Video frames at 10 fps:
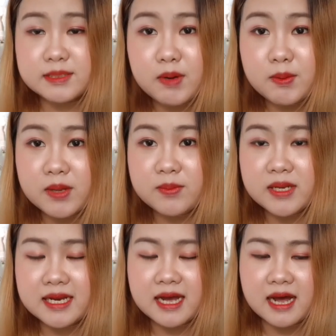สำหรับคลิป
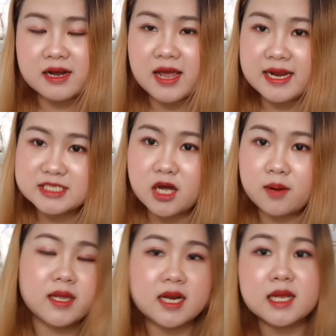นี้นะคะ ใครที่ชอ
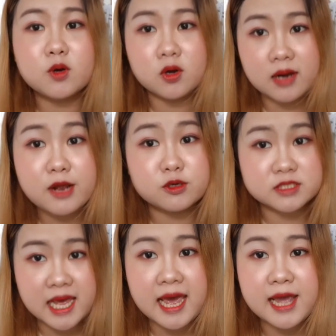บก็อย่าลืมกดไลค์ก
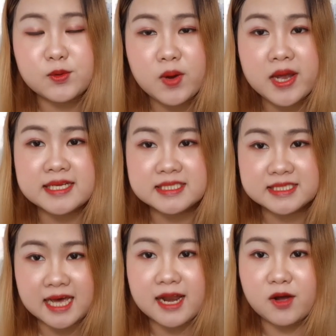ดแชร์ให้ด้วยนะ
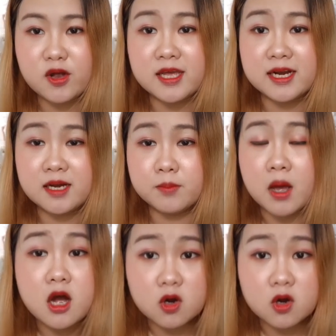จ๊ะแล้วก็อย่าลืม